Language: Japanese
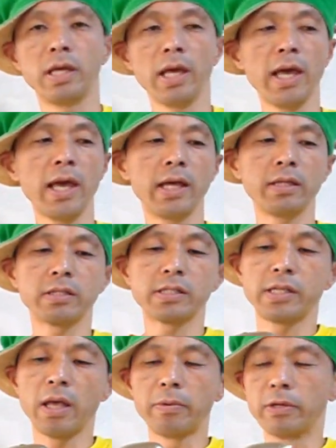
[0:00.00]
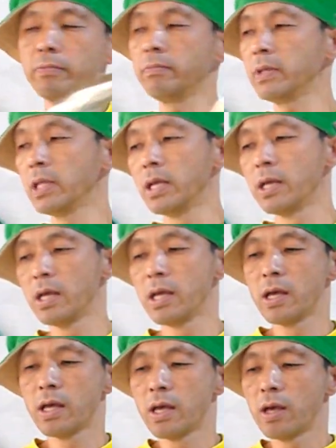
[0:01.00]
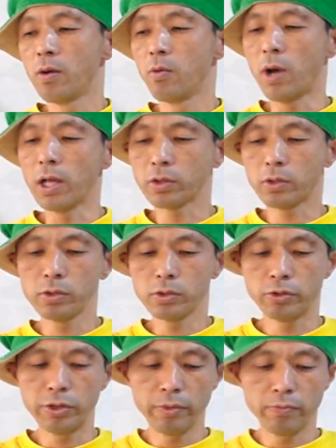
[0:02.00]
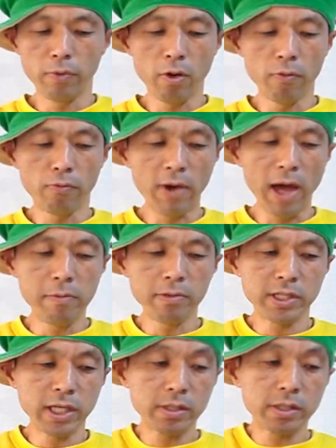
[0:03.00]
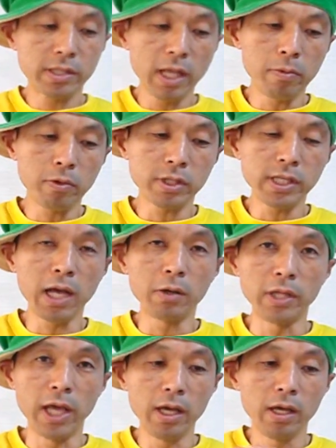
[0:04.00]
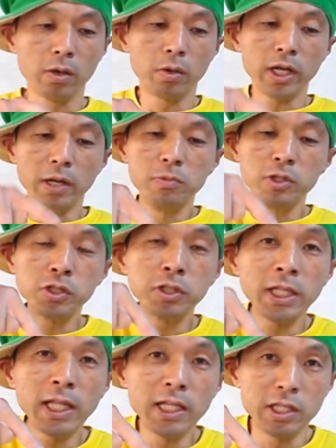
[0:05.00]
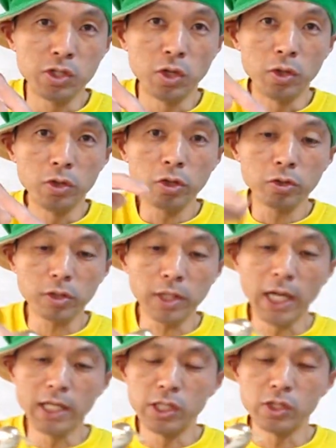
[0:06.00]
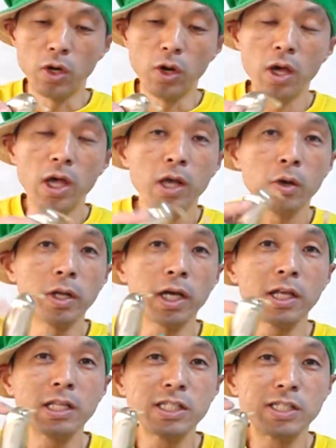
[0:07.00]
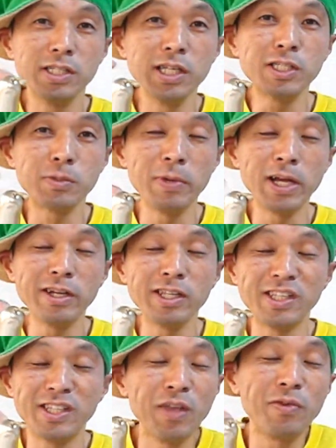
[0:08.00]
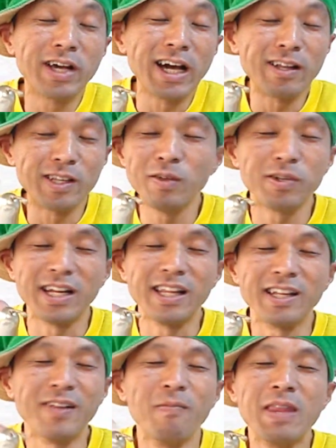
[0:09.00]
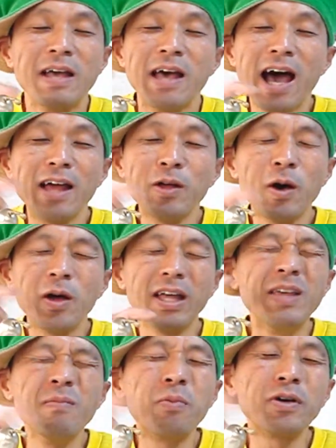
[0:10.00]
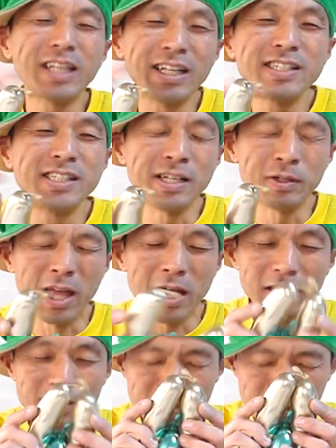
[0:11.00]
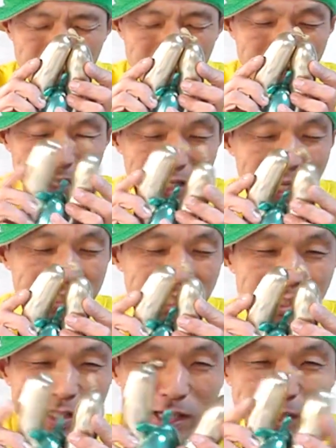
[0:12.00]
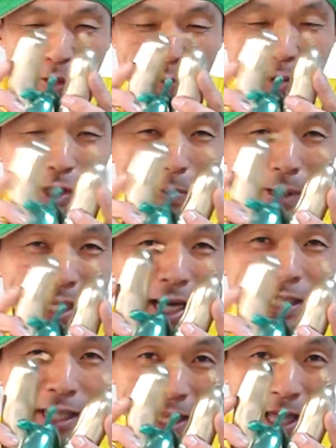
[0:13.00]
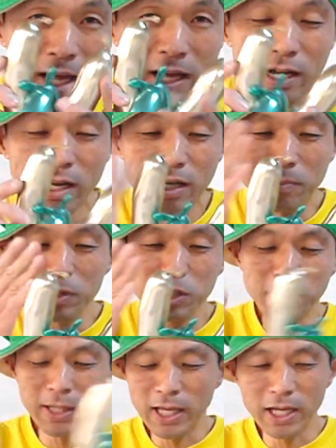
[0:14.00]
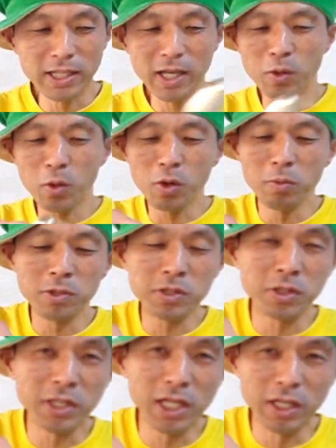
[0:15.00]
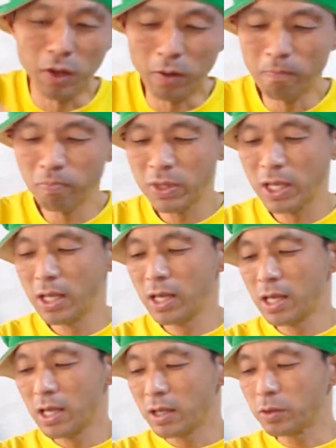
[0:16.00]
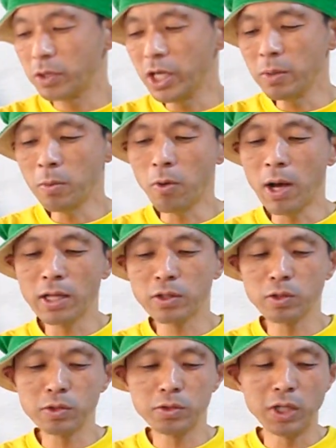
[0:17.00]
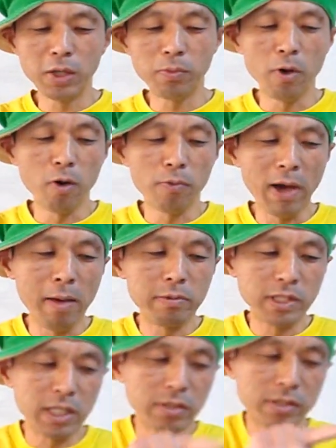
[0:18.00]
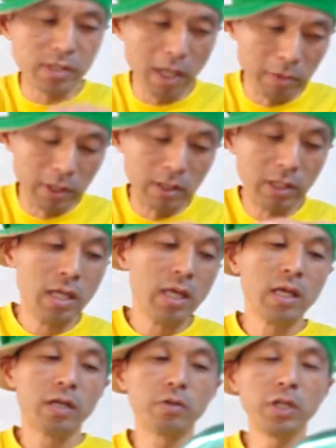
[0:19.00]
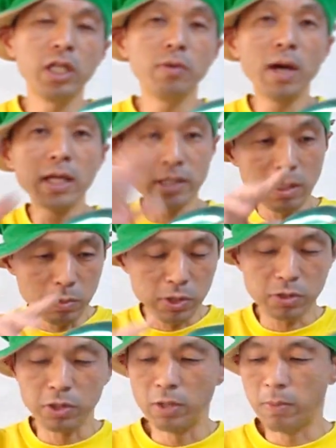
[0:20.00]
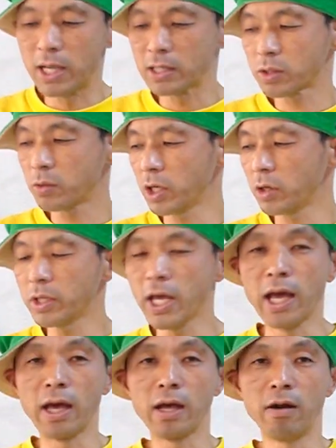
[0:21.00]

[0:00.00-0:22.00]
a セブ7 1234567これ最後ねこれが結んでないでしょ not tie でしょこれが it's very difficult difficult あのインポータントスイングねすごくね大切ですここ結ばないでね結ばないでここ結んでいいよグリーンも1234567グリーンは全部作りますこれをね